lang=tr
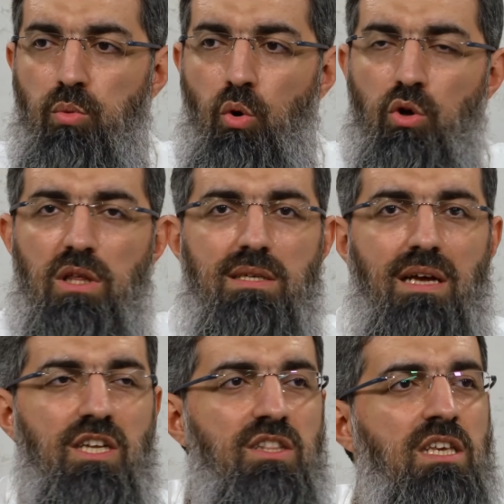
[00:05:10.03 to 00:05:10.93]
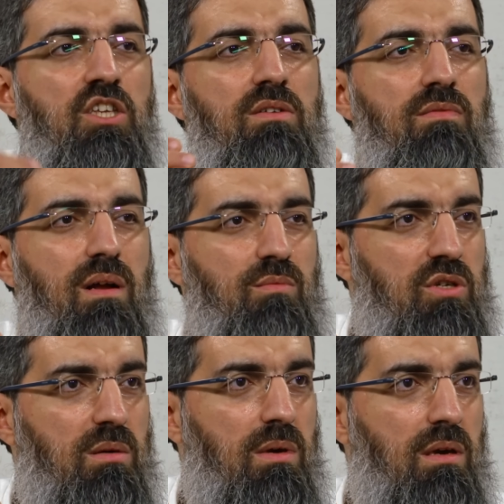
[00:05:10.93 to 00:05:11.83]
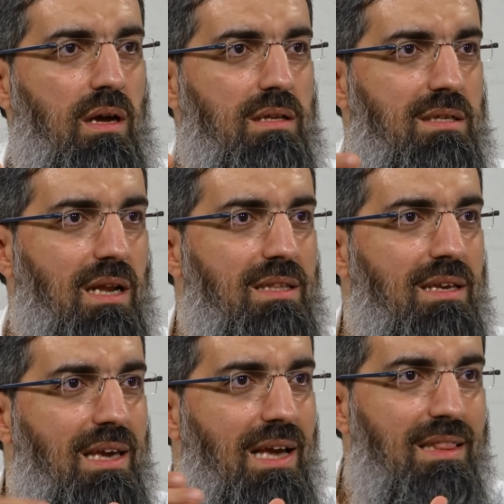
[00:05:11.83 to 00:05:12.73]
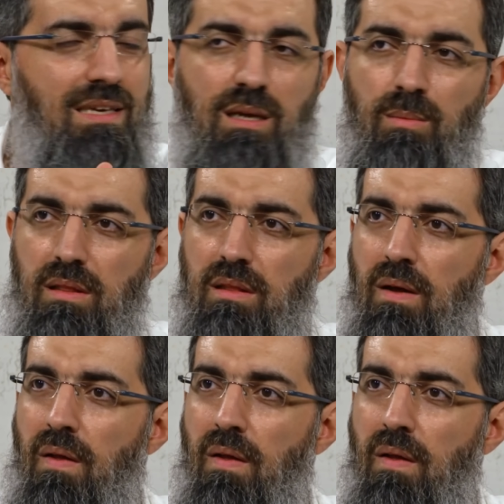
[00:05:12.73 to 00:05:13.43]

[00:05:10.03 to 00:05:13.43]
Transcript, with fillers: Bu kota sadece din için varmış gibi. Yani sıra dine geldiği zaman